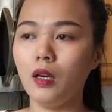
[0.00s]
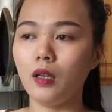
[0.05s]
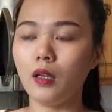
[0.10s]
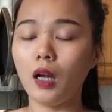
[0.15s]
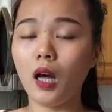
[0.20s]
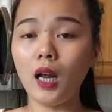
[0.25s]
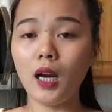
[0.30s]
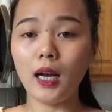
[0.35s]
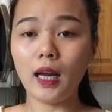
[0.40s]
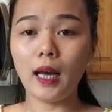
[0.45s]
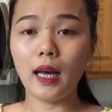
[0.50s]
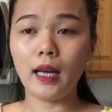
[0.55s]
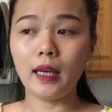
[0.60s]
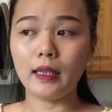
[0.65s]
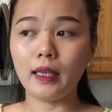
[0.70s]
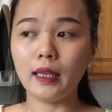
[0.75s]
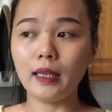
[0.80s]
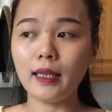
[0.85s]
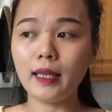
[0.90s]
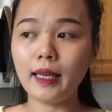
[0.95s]
Đó là
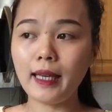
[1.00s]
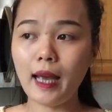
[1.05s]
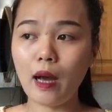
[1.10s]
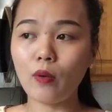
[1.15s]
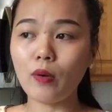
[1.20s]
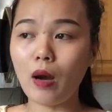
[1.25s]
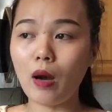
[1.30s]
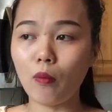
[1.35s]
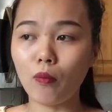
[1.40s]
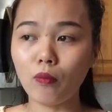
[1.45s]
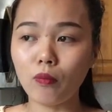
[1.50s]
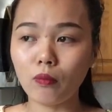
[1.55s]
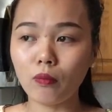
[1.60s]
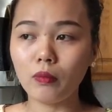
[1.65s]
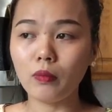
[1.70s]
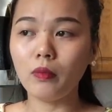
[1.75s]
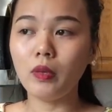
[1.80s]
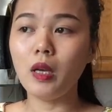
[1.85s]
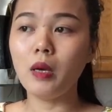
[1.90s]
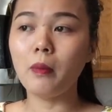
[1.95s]
những cái dao động.
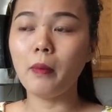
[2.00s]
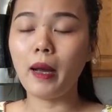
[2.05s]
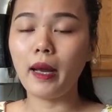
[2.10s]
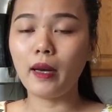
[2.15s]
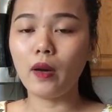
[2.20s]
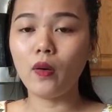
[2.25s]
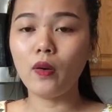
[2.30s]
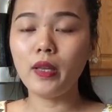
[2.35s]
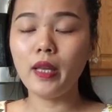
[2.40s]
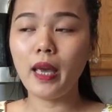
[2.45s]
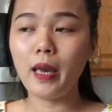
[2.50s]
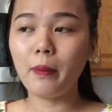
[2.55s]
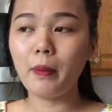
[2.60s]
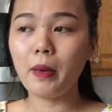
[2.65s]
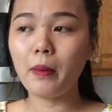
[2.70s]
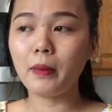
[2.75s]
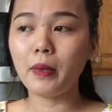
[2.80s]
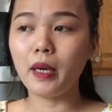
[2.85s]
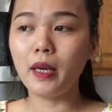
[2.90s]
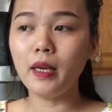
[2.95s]
Nhưng mà đối với
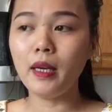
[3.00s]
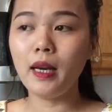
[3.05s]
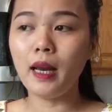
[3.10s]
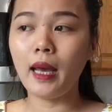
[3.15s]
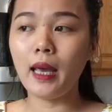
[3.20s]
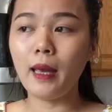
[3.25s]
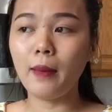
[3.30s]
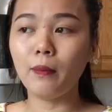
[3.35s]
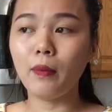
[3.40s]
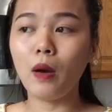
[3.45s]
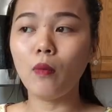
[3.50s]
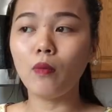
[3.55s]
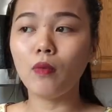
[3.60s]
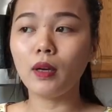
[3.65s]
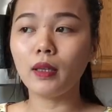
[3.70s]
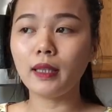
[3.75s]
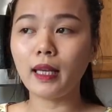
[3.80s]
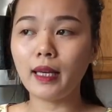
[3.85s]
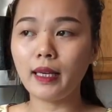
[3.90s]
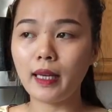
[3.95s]
em nghĩ là em không
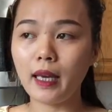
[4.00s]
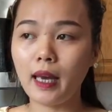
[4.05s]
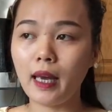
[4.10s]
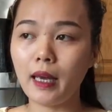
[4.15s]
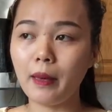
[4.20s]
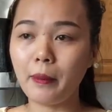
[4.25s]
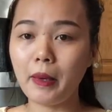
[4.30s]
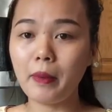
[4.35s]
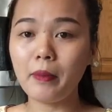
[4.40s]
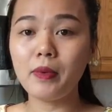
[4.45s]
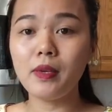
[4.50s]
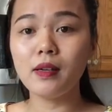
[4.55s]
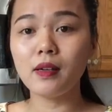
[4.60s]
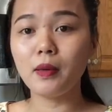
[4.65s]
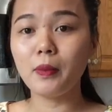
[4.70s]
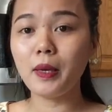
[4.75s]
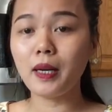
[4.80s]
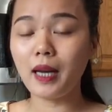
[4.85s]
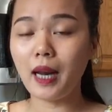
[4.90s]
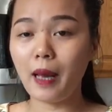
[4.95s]
có tay nghề mà em chưa
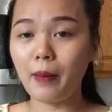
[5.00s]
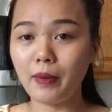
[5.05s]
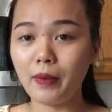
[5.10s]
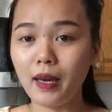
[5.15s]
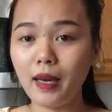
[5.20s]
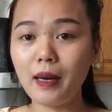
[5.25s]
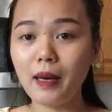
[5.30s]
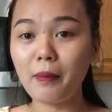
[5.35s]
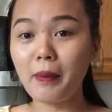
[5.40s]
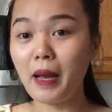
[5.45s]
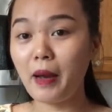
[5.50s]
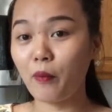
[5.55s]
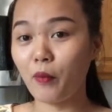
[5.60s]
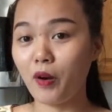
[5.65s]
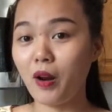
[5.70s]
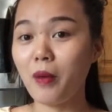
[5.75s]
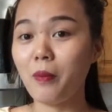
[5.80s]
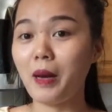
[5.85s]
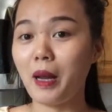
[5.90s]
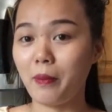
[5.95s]
có biết làm gì hết, em ra
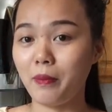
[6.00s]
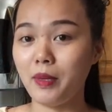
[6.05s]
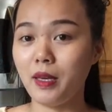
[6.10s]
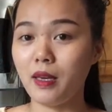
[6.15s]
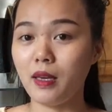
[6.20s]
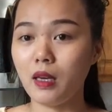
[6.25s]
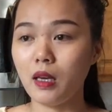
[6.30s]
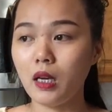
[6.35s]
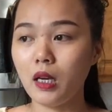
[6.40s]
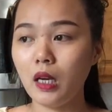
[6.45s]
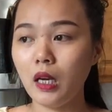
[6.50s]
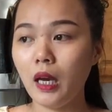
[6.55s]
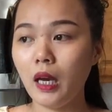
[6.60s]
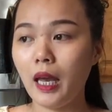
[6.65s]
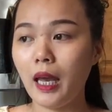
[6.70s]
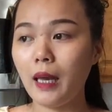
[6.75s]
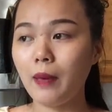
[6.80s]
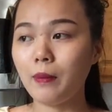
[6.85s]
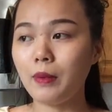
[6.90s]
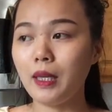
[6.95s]
ngoài đó em làm gì?
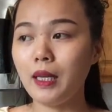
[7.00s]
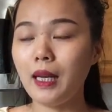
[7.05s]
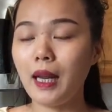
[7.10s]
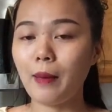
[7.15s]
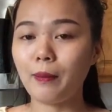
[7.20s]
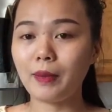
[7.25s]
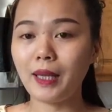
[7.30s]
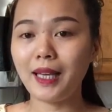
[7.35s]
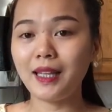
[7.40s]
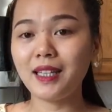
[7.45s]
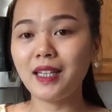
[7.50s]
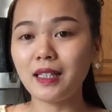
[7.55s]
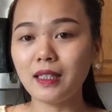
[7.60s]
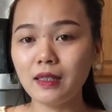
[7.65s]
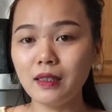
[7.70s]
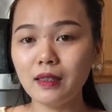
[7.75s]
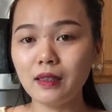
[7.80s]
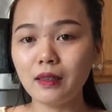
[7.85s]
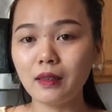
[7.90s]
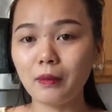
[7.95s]
Em chỉ làm tay chân
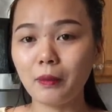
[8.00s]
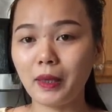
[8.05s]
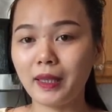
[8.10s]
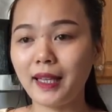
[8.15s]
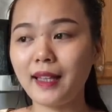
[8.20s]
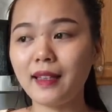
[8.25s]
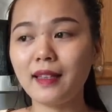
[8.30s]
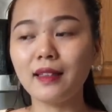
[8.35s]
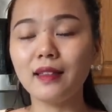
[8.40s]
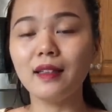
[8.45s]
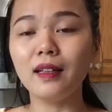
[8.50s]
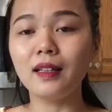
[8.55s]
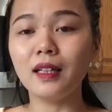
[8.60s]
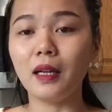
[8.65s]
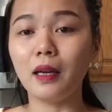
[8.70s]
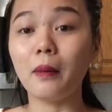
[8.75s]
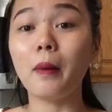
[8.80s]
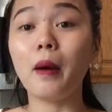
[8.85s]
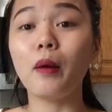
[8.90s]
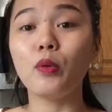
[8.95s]
nước, mà tay chân nước
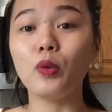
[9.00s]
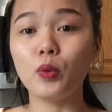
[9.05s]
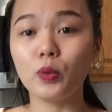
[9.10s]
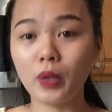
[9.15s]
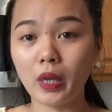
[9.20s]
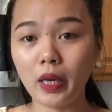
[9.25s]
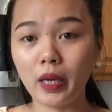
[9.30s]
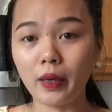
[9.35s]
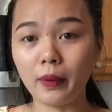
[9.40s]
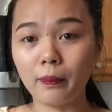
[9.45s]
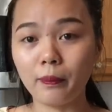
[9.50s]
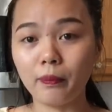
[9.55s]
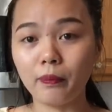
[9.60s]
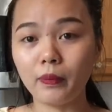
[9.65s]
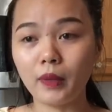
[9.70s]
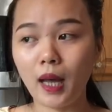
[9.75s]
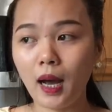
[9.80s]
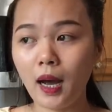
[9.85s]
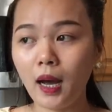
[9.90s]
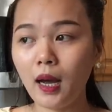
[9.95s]
thì được bao nhiêu tiền
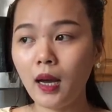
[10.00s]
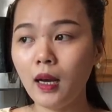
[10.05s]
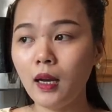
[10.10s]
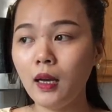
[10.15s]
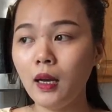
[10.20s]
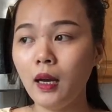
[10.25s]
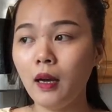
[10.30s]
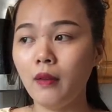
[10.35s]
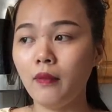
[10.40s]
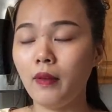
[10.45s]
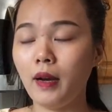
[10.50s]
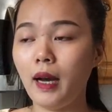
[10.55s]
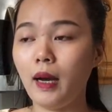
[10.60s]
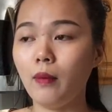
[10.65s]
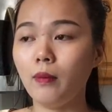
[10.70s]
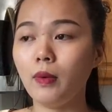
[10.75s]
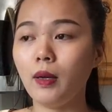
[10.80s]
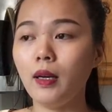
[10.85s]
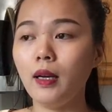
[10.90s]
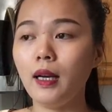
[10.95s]
đó. Và
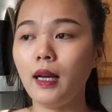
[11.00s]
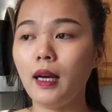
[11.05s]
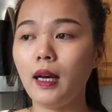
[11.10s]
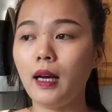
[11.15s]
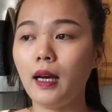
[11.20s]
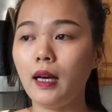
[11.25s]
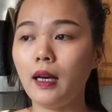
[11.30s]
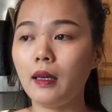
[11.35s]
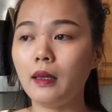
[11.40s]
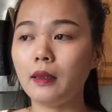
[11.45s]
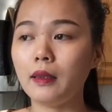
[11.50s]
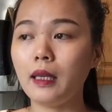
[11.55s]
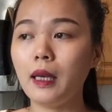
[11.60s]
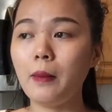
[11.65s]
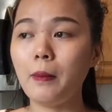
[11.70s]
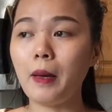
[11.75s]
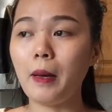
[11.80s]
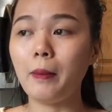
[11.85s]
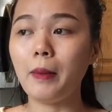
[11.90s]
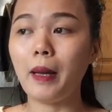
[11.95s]
ông nói là
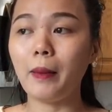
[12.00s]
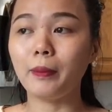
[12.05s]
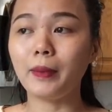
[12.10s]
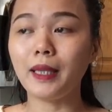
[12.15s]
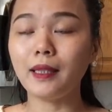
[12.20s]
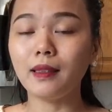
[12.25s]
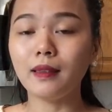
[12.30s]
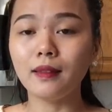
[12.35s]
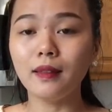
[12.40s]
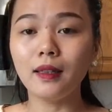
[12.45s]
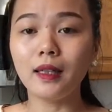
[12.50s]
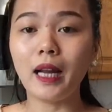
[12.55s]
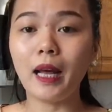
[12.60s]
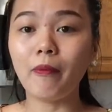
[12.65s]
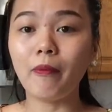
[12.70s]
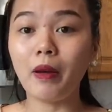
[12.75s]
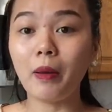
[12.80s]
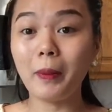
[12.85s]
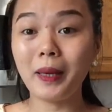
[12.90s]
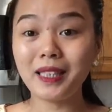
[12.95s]
khi mà em làm tay chân nước là
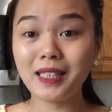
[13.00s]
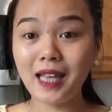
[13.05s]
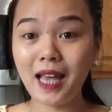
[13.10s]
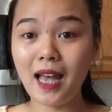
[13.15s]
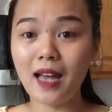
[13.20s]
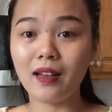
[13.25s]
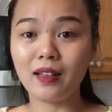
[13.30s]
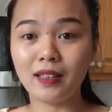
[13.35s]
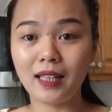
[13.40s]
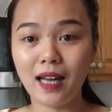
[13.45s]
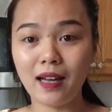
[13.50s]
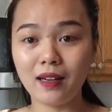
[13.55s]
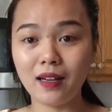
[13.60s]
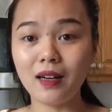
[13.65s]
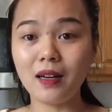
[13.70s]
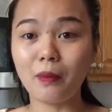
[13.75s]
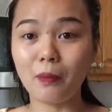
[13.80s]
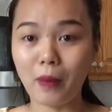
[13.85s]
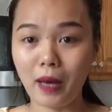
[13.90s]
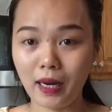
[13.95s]
em phải massage người ta
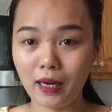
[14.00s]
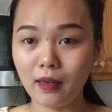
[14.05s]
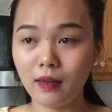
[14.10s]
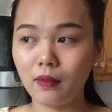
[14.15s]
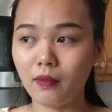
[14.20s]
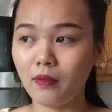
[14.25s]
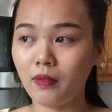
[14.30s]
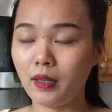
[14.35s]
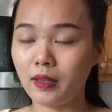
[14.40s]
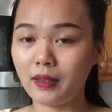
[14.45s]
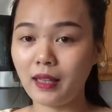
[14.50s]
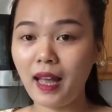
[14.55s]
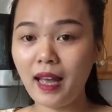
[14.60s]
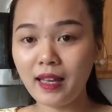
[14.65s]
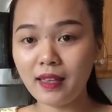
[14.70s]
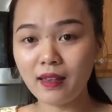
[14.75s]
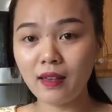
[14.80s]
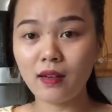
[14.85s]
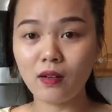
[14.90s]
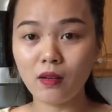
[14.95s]
rất là mạnh, và
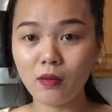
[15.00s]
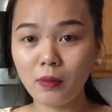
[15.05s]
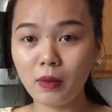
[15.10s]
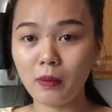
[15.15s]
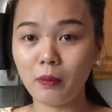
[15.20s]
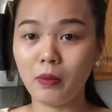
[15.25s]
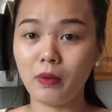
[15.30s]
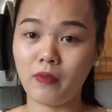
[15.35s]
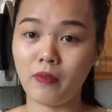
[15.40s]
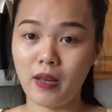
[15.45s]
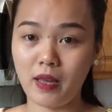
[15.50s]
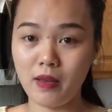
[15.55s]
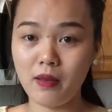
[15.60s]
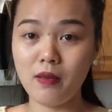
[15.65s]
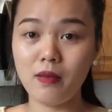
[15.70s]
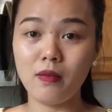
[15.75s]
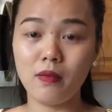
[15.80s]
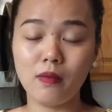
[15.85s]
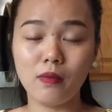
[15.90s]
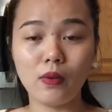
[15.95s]
tay chân của mình
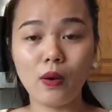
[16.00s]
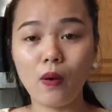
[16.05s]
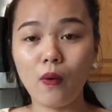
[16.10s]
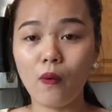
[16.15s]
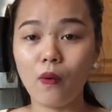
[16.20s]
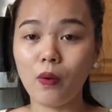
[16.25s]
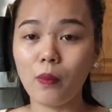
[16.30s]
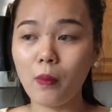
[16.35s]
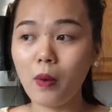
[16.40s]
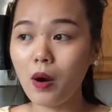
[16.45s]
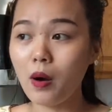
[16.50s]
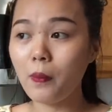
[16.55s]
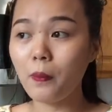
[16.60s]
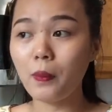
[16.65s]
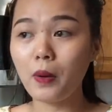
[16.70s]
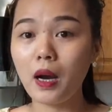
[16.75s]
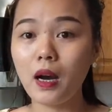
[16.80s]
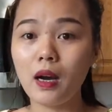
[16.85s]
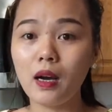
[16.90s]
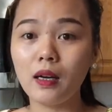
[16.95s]
phải nhồi bóp
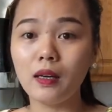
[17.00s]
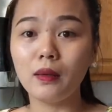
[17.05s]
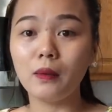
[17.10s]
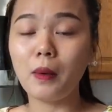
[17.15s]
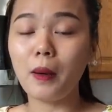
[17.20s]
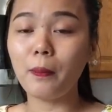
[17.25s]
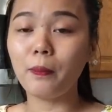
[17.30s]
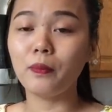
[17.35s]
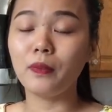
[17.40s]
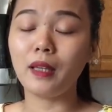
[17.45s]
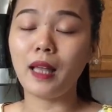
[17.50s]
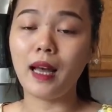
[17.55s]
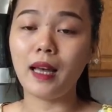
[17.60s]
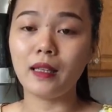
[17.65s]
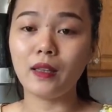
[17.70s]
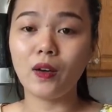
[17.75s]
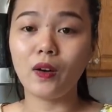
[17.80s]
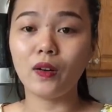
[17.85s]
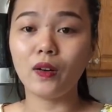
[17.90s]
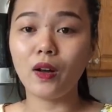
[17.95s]
cơ bắp người
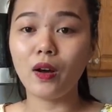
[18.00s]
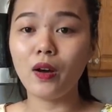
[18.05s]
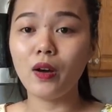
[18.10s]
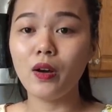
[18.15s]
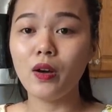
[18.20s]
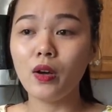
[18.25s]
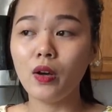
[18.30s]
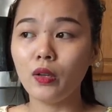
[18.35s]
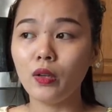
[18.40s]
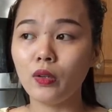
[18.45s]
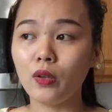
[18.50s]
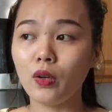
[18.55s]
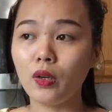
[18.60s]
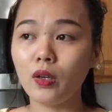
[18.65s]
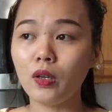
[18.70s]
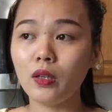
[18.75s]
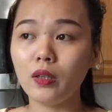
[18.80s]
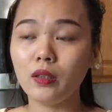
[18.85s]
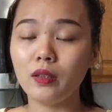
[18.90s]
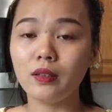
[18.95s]
ta cho
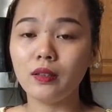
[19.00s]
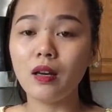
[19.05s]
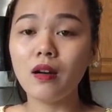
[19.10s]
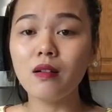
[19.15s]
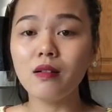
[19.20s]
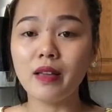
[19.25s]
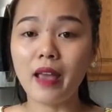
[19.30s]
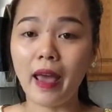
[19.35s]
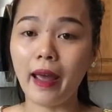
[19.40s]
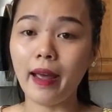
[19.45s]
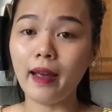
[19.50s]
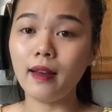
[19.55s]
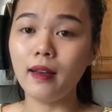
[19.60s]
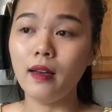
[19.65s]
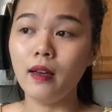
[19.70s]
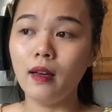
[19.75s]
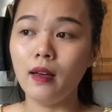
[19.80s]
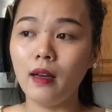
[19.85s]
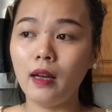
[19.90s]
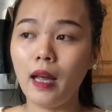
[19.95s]
nó thư giãn.
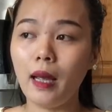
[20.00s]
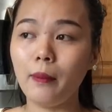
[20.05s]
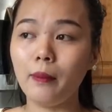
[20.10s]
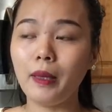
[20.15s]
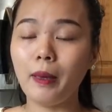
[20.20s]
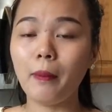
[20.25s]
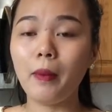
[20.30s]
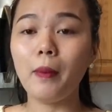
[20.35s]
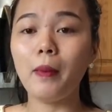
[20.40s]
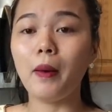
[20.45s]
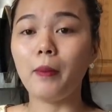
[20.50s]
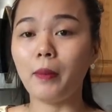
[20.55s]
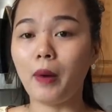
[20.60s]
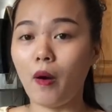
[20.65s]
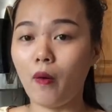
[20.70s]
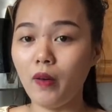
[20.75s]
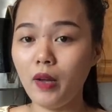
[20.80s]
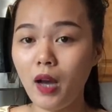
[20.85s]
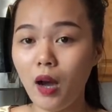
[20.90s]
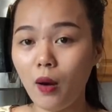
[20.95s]
Em nhắm em làm
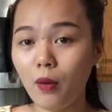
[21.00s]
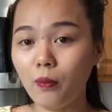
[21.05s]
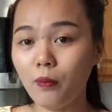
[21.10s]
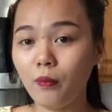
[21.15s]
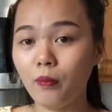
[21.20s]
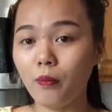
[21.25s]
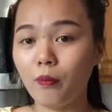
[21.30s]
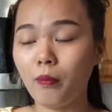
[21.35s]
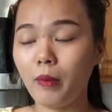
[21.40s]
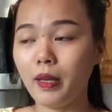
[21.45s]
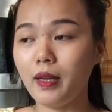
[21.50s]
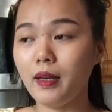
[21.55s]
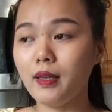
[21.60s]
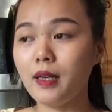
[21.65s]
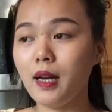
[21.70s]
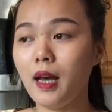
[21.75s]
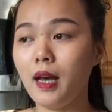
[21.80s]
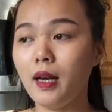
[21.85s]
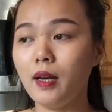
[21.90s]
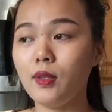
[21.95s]
nổi không? Mà
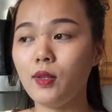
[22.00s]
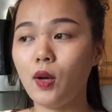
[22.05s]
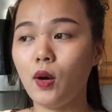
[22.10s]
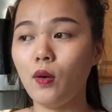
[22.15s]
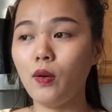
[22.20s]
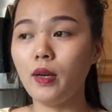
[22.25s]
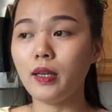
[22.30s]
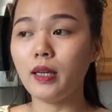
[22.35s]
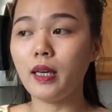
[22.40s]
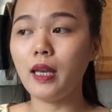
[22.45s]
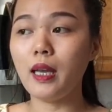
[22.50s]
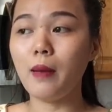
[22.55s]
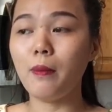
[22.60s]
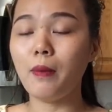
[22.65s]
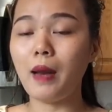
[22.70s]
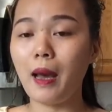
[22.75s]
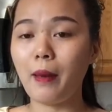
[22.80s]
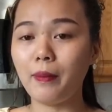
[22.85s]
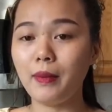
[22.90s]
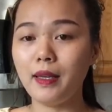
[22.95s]
vấn đề ở chỗ là khi
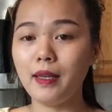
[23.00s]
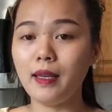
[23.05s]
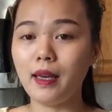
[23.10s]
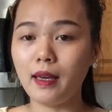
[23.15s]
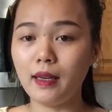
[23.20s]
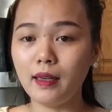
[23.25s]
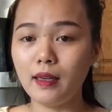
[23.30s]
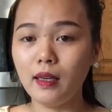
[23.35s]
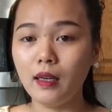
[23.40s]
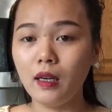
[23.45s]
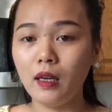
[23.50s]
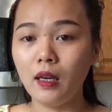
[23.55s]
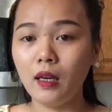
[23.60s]
em làm như vậy,